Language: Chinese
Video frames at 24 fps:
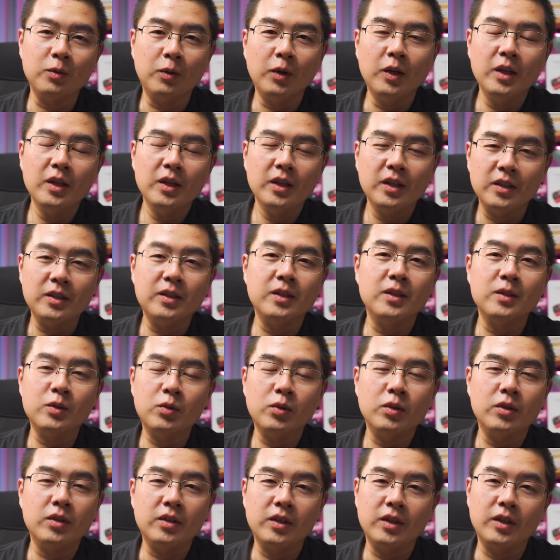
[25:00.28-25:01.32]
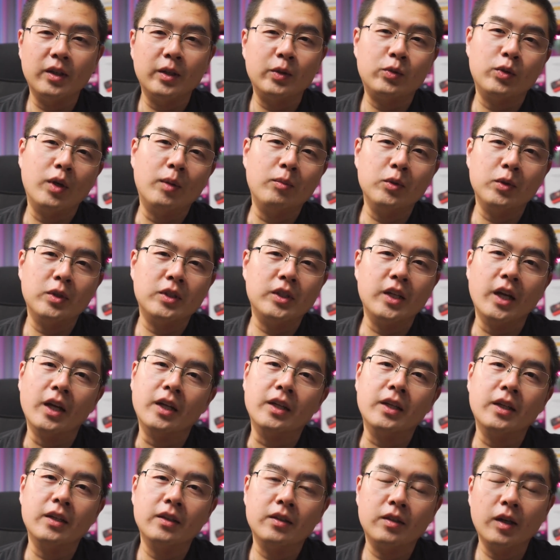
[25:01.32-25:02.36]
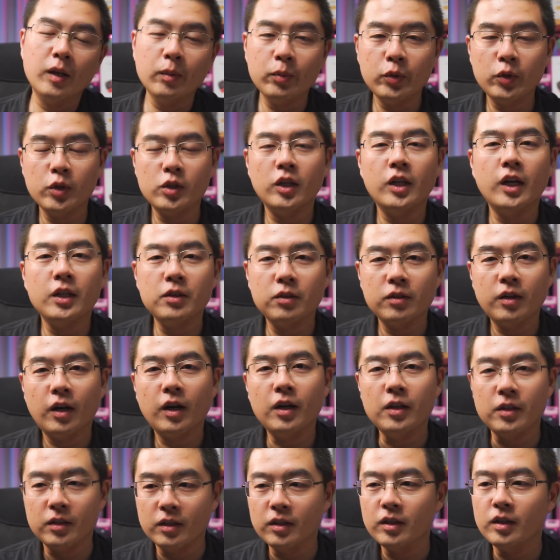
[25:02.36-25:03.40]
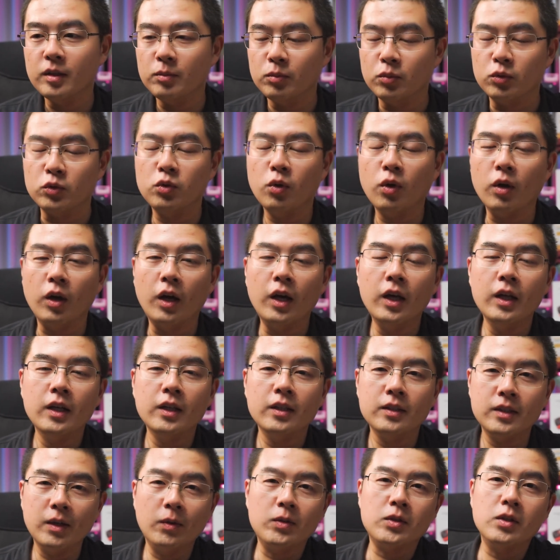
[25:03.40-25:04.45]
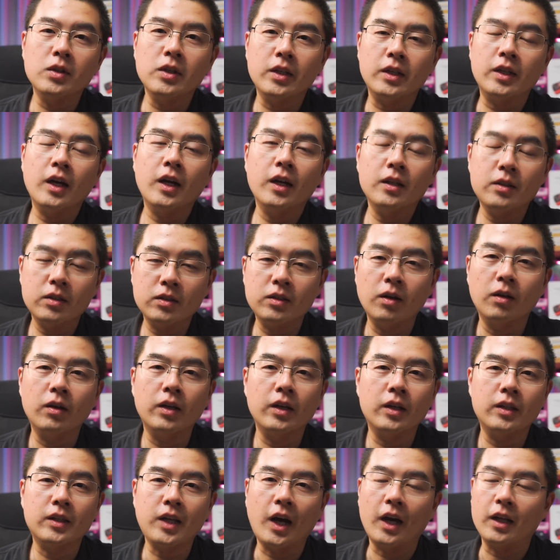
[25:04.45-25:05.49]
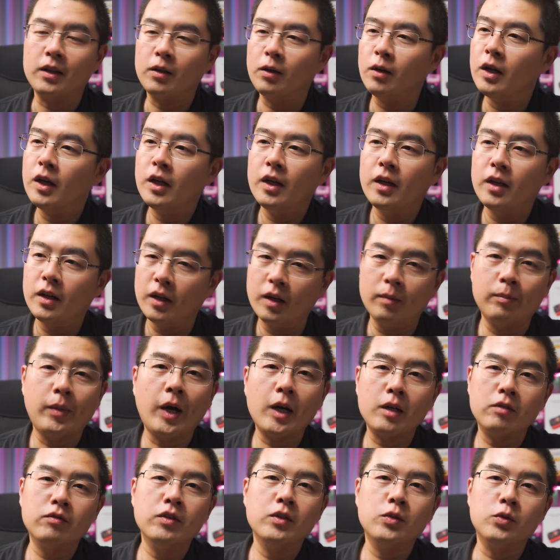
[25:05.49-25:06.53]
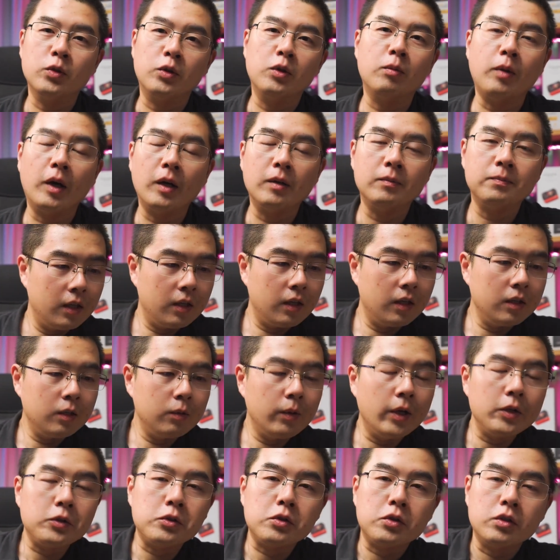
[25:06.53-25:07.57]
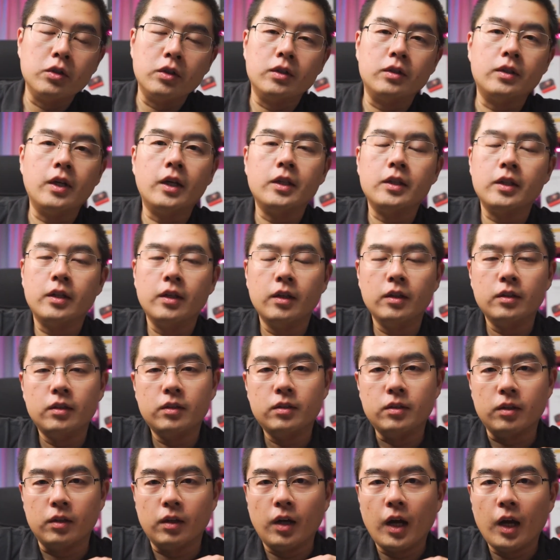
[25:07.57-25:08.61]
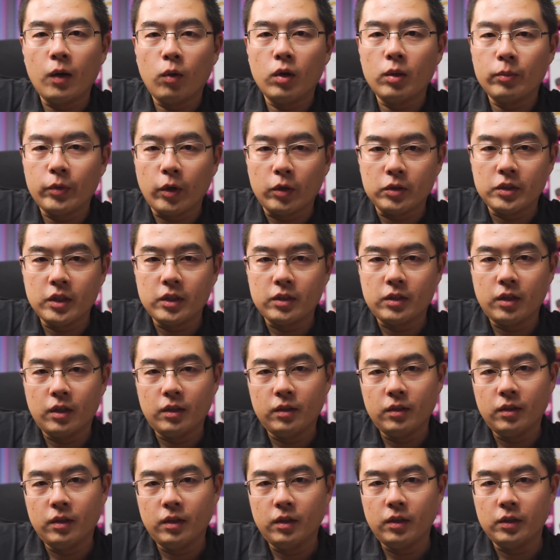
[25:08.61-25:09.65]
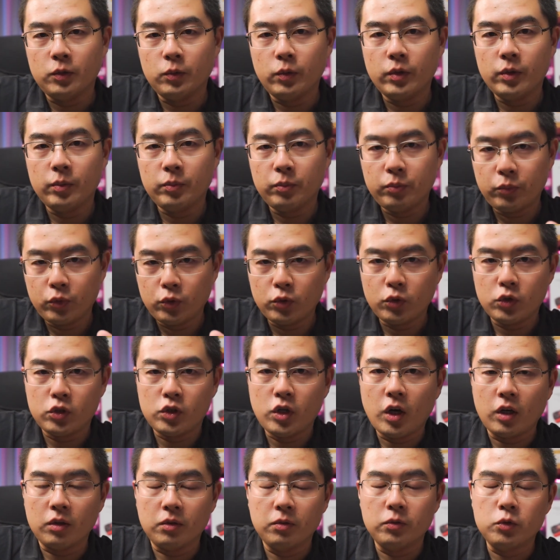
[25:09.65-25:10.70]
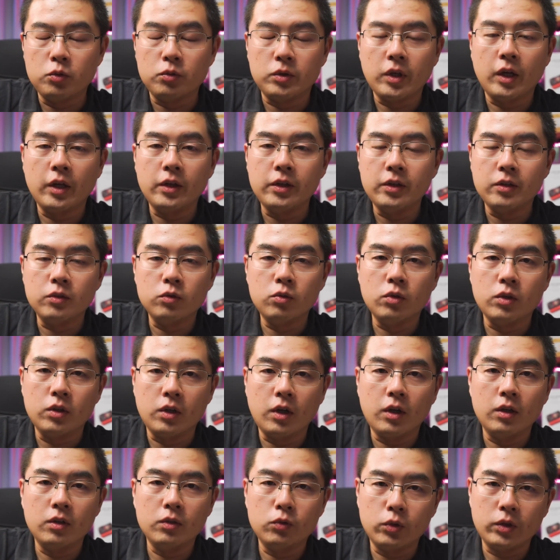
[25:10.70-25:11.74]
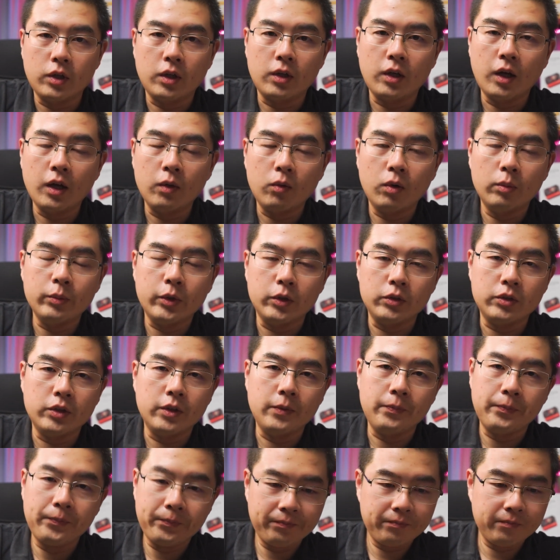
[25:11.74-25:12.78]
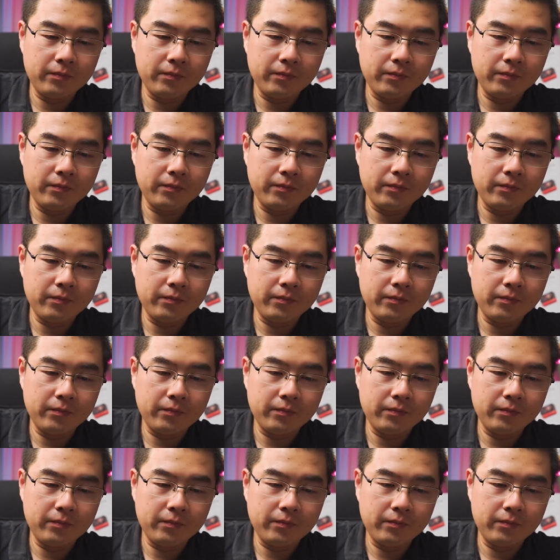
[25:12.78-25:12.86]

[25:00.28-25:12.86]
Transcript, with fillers: 锁1英寸的这个全部的潜力。当然 ，PureShot HDR 已经很不错了，在我这里应该还至少可以打到80分左右吧。那另外就是在这个整个暗光的表现上，因为 PureShot 用在1英寸上，所以它的暗光表现